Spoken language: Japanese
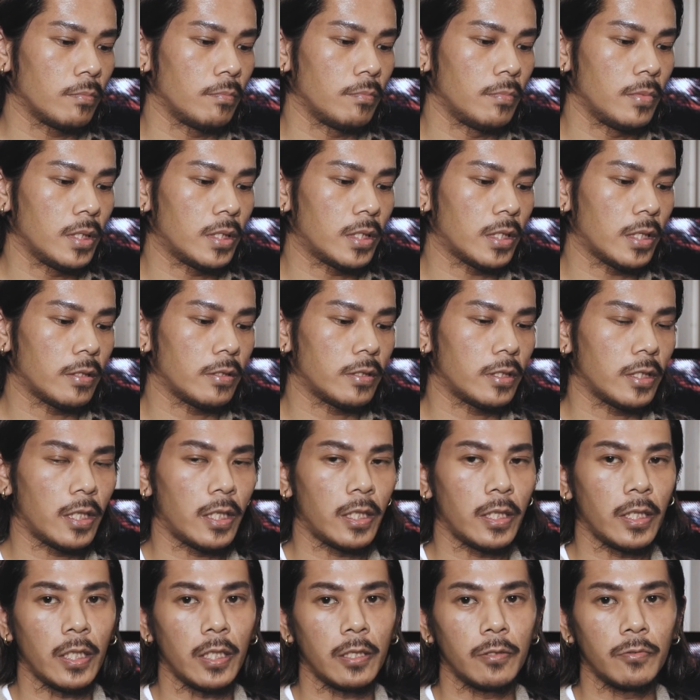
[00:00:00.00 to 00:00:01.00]
うん、めちゃくちゃ
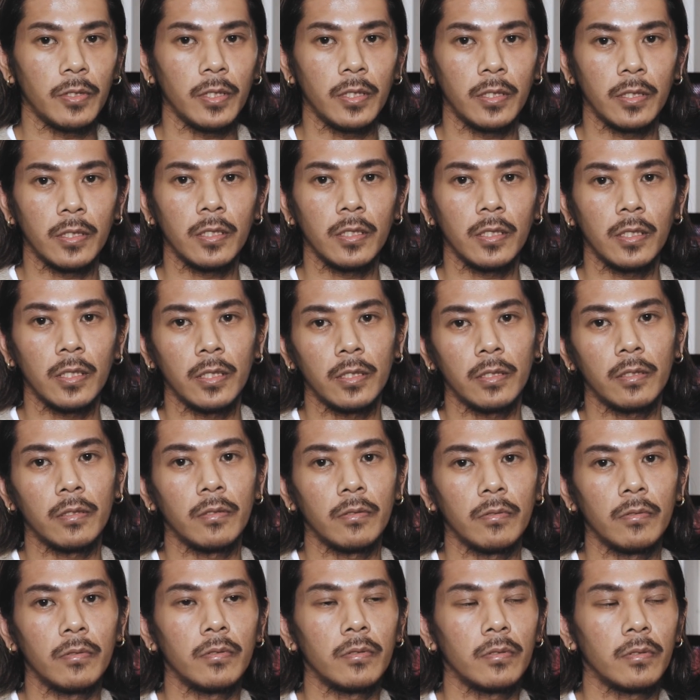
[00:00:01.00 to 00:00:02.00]
早い上に綺麗って
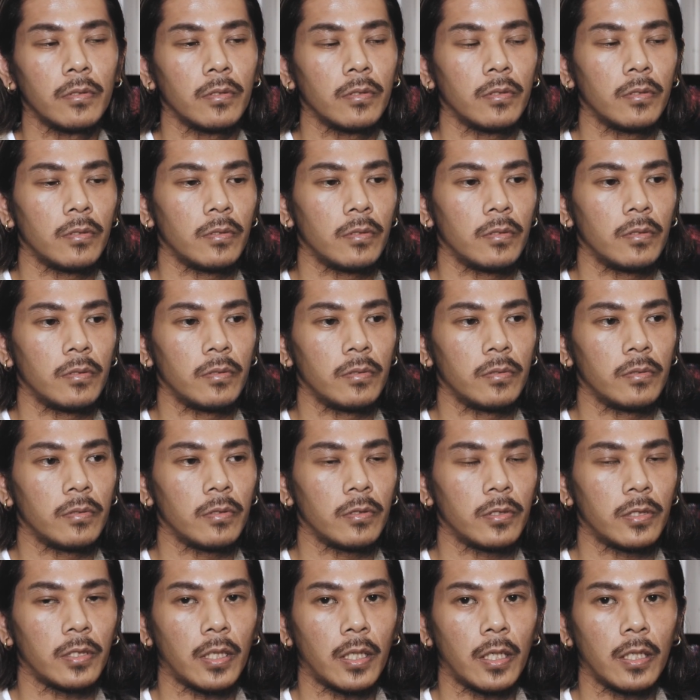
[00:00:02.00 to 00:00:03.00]
いう、うん、
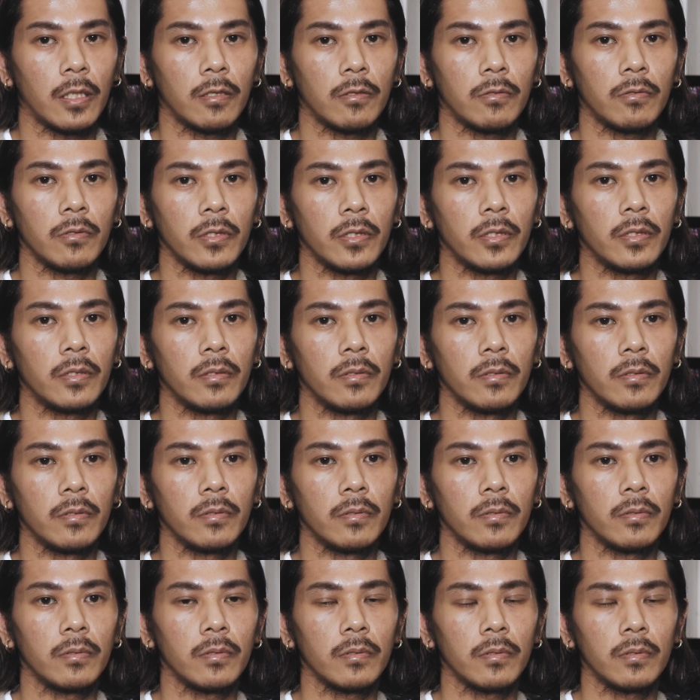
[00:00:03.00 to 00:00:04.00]
そしてかっこいいっていう
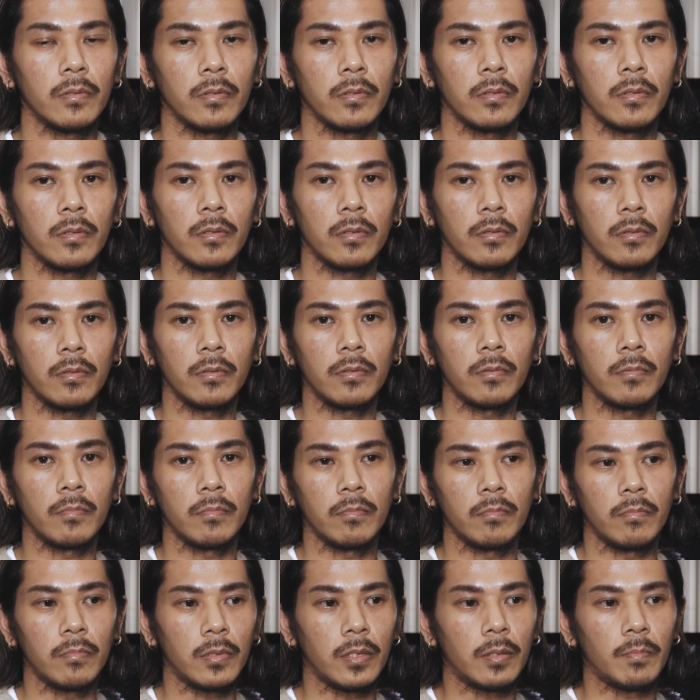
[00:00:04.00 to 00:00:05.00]

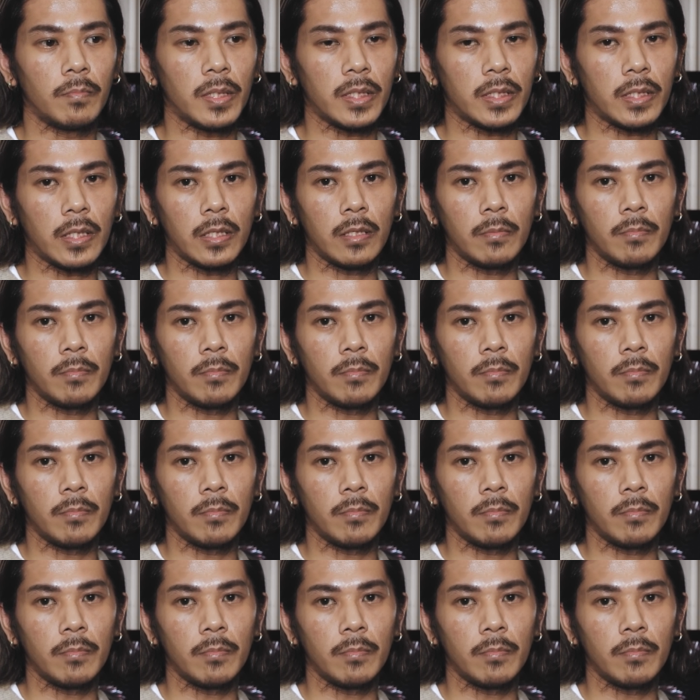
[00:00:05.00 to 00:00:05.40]
まあ、まさ